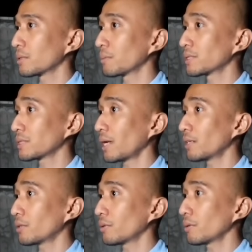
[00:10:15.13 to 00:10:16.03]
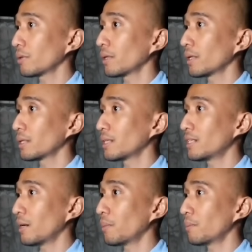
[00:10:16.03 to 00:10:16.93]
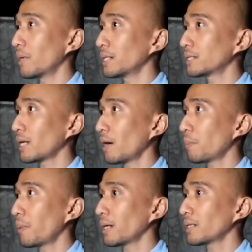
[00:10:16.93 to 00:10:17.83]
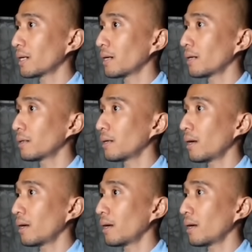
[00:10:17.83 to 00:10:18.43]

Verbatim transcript: Semesta itu tidak membaca apa yang